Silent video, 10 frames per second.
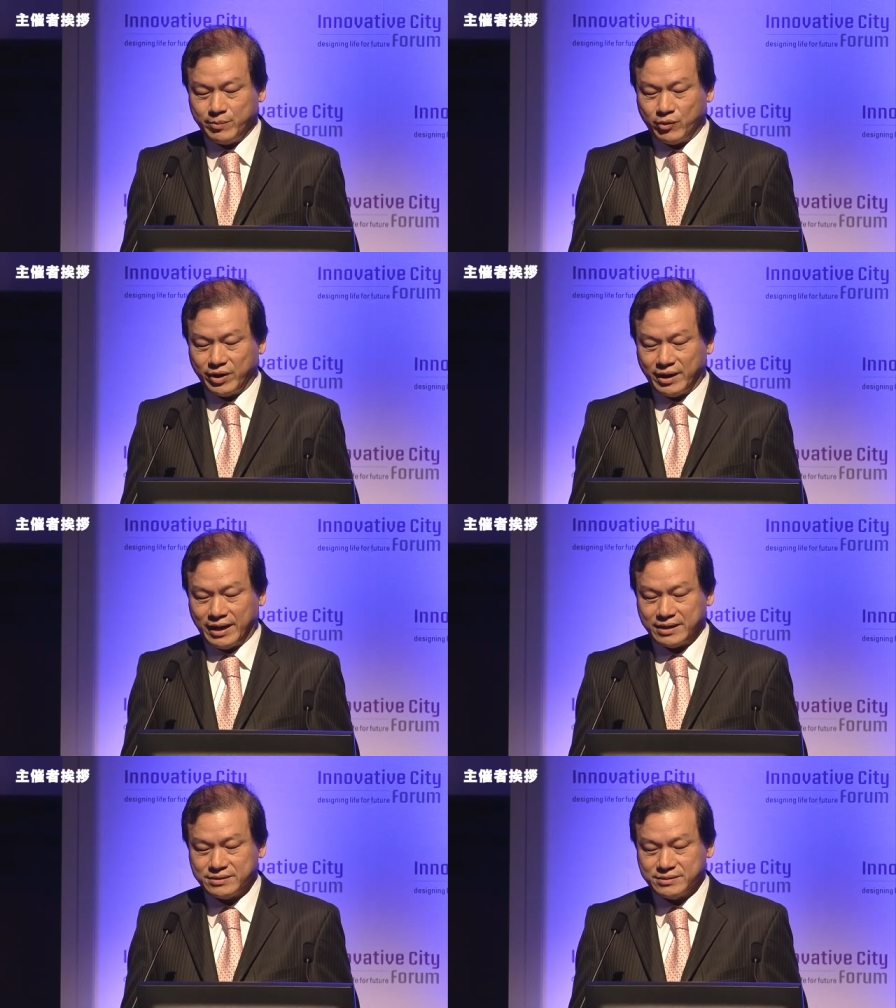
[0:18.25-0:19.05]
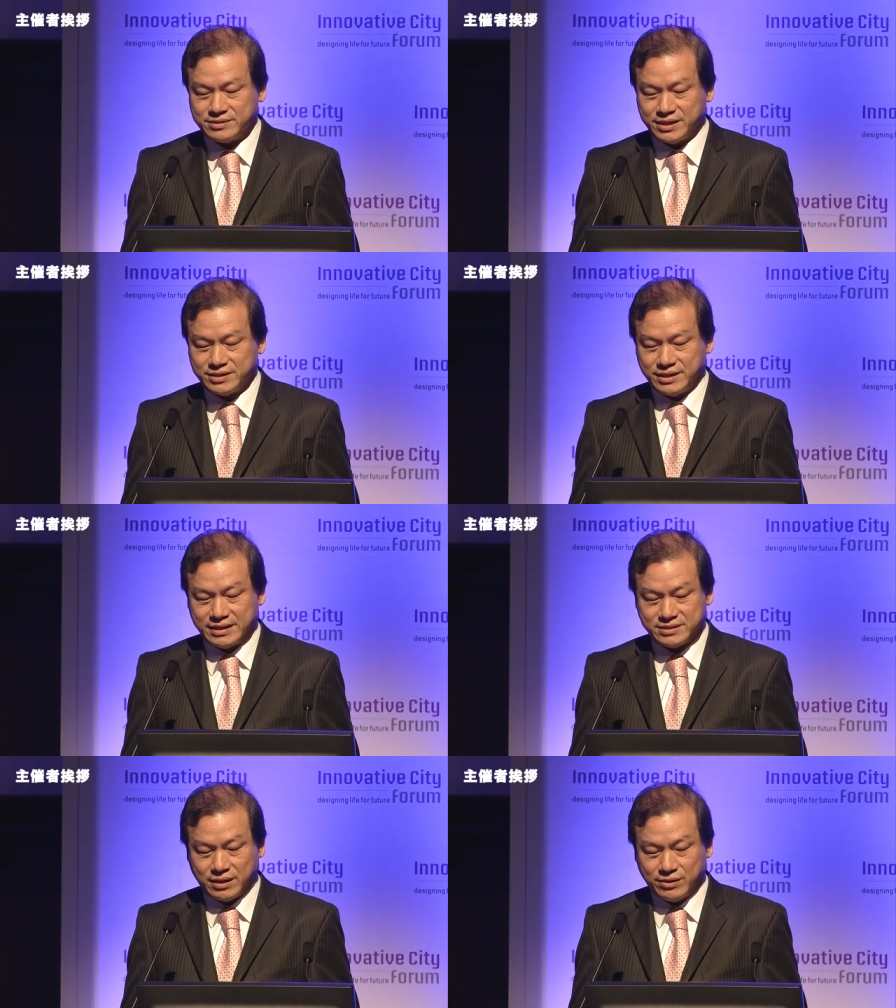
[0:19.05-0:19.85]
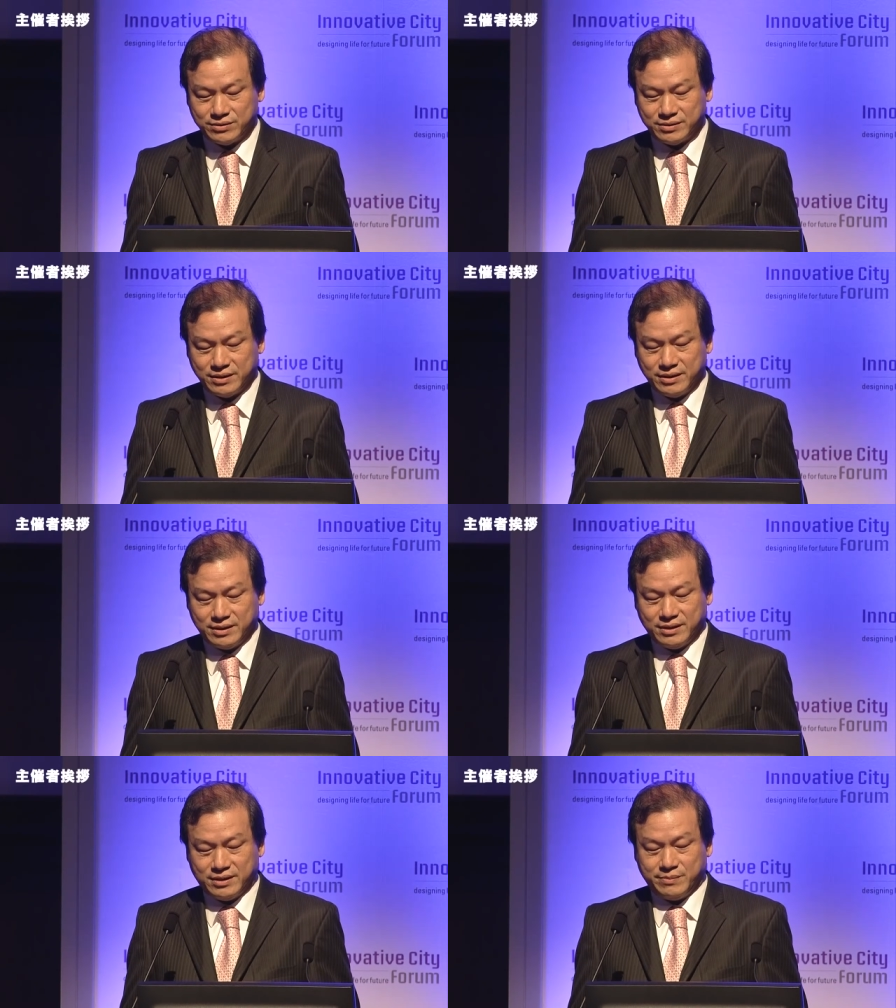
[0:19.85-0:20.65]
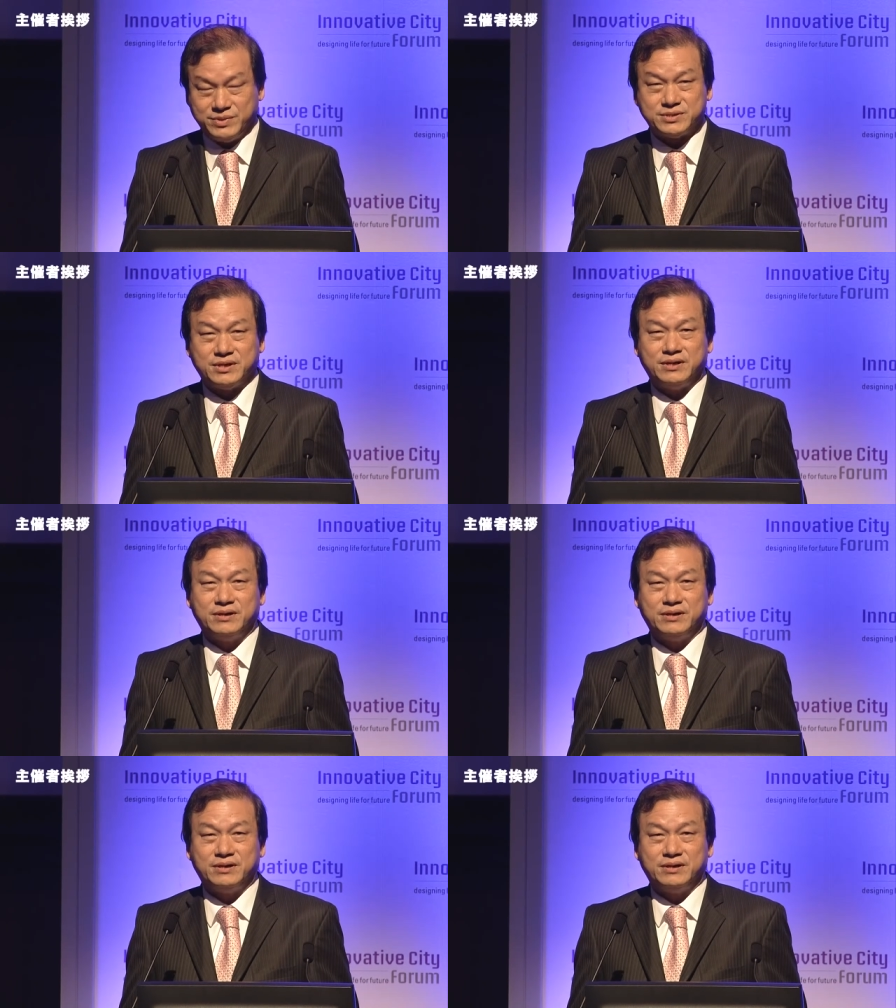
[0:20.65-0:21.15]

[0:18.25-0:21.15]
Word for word: 森アートセンターの藤井会長、